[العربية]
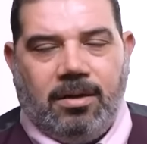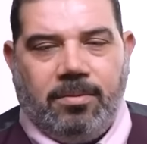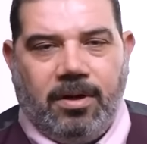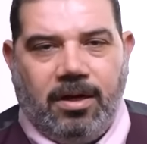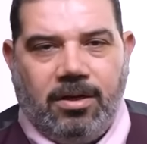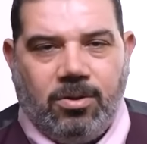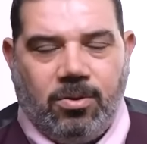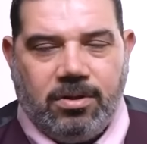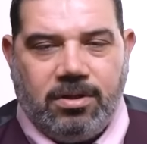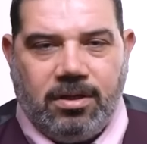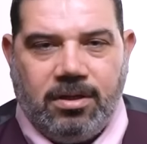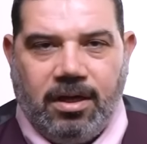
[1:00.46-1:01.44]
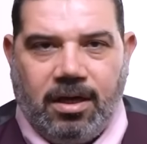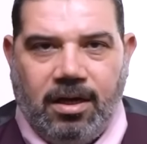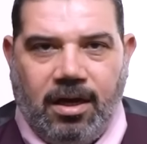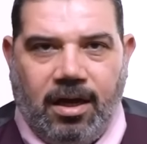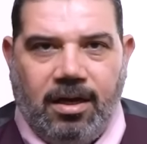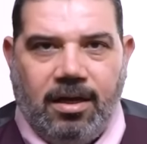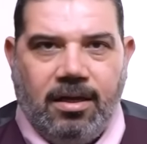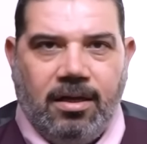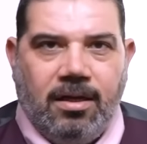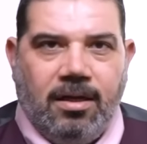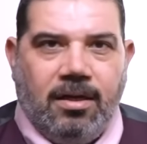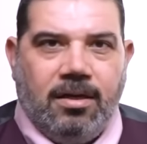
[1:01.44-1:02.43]
انا بقالي دلوقتي داخل على
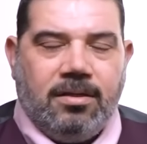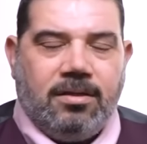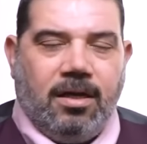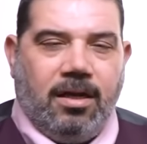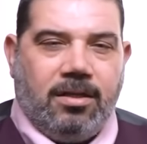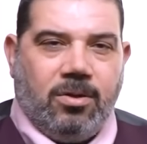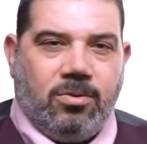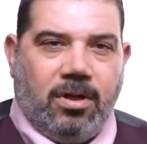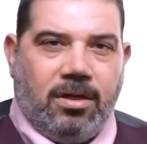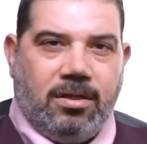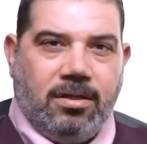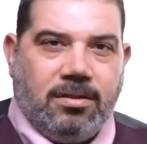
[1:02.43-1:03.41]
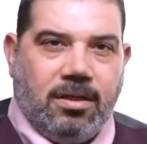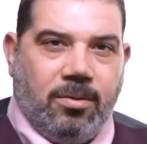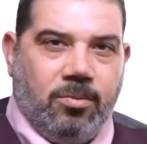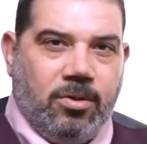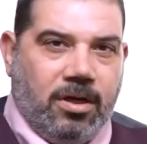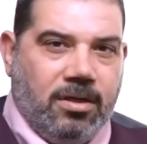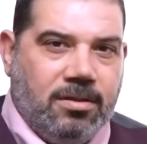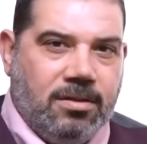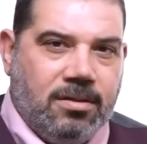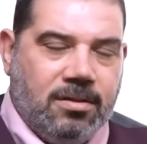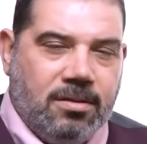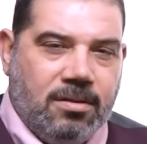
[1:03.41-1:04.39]
33 سنه
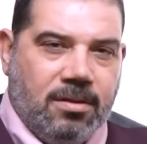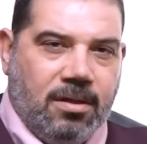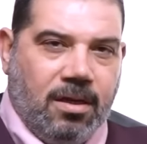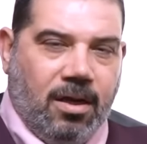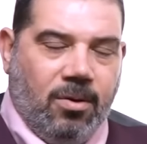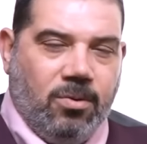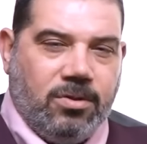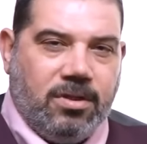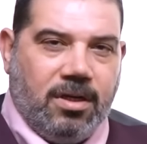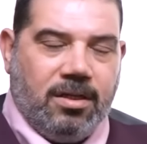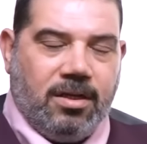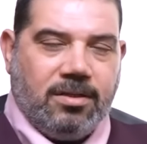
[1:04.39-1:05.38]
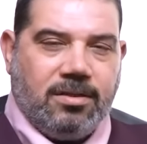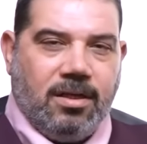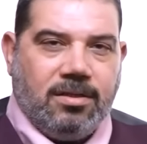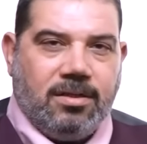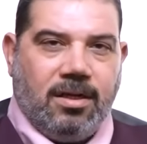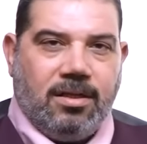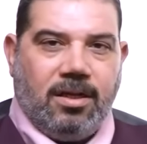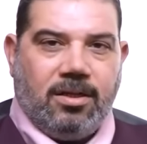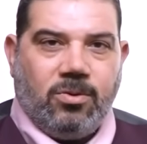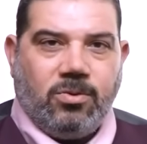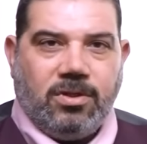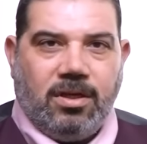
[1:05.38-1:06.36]
مدرس اول سنه درستها سنه
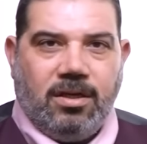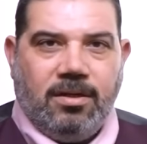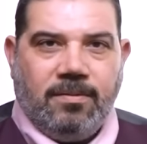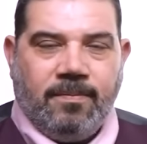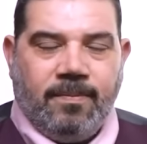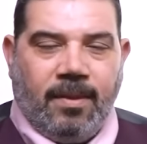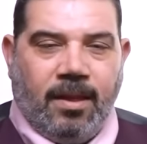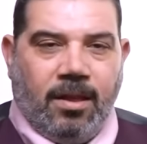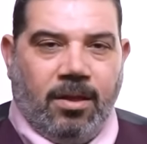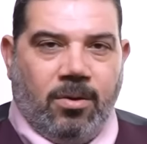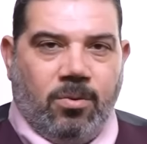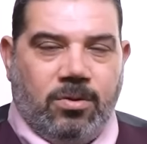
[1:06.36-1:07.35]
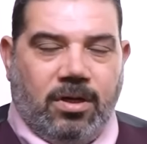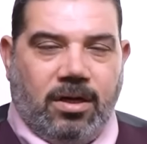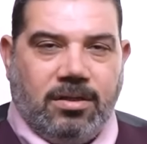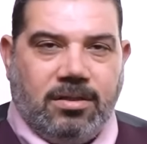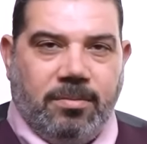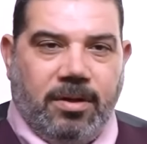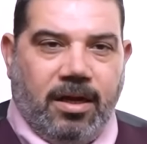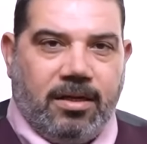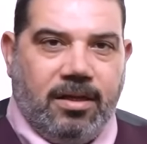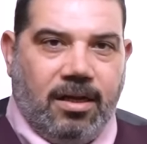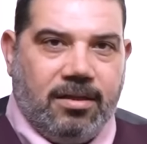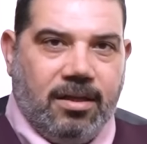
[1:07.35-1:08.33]
93 ودرست منهج
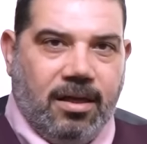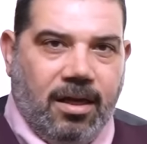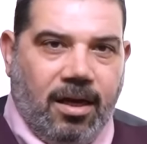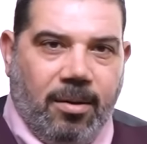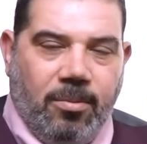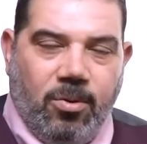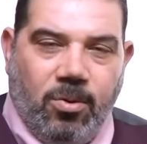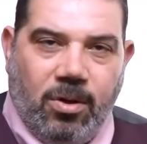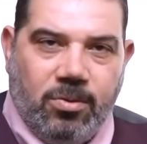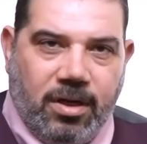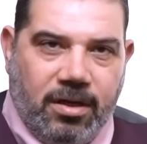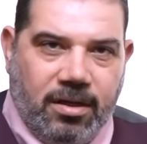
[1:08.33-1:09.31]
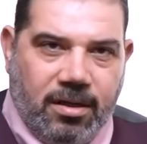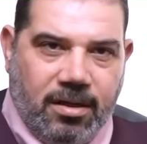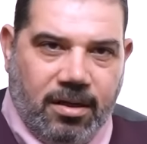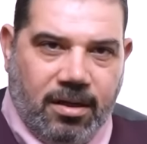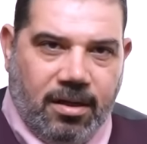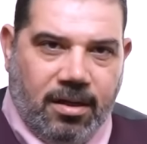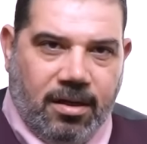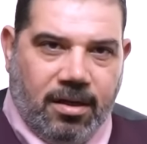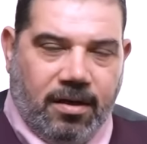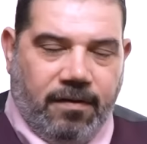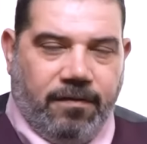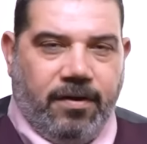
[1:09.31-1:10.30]
ثالثه قبل اولى وثانيه
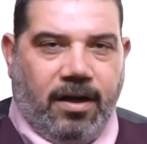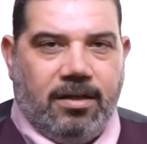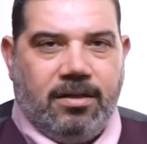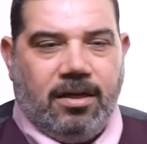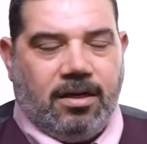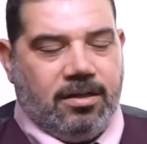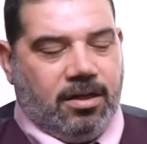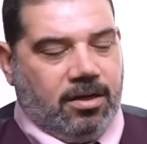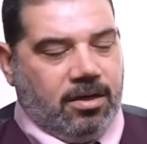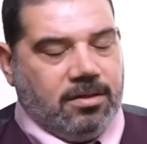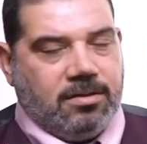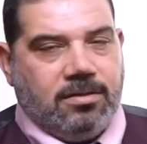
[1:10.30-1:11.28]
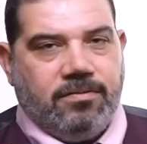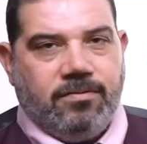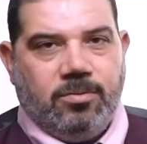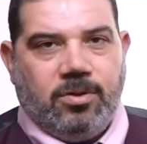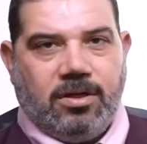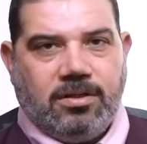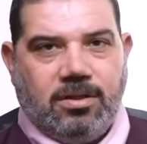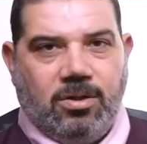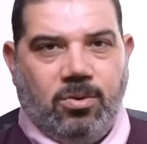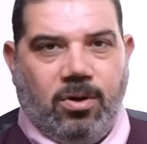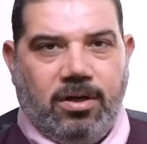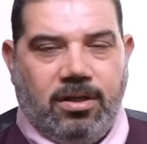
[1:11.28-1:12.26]
كان في عندنا كده نقص في مدرسين
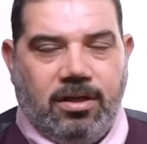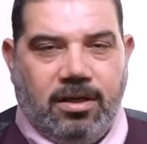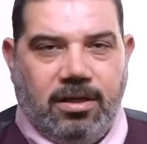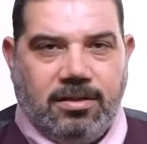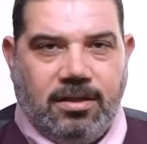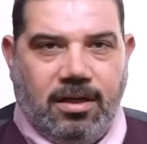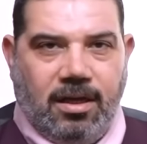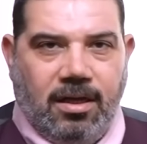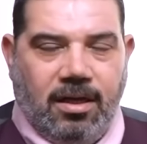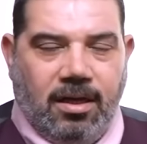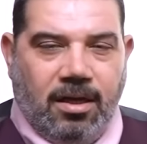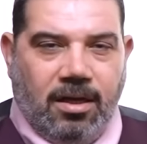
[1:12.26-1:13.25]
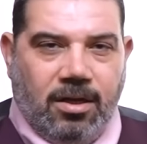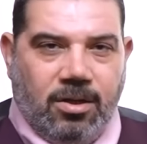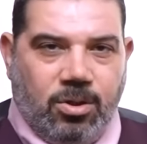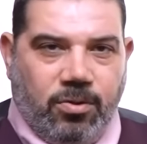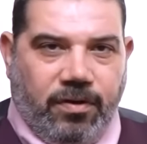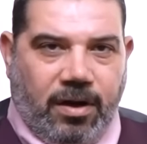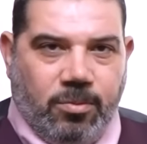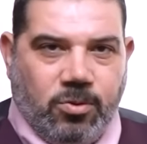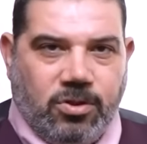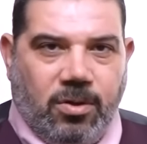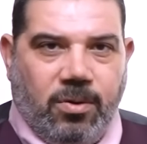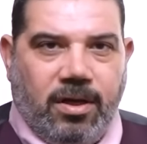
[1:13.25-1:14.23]
اللغات الانجليزيه الدفعة
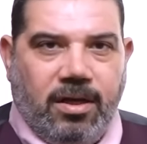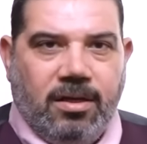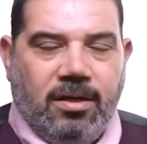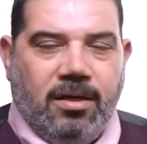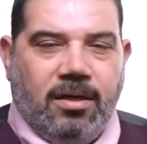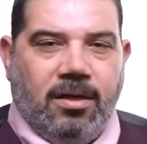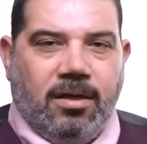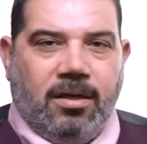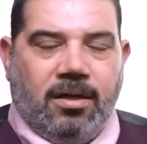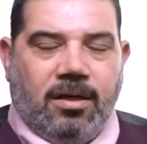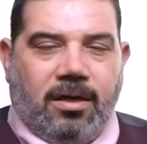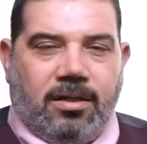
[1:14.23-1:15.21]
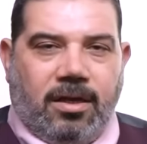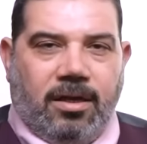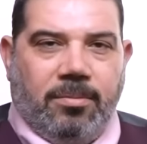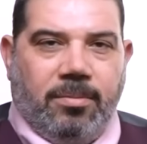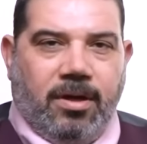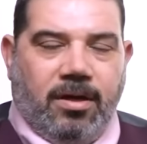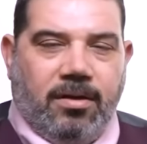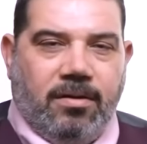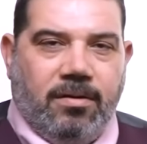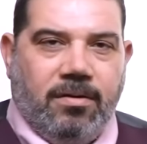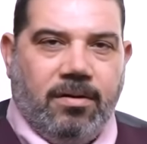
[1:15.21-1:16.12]
المزدوجة كانت أيام بقى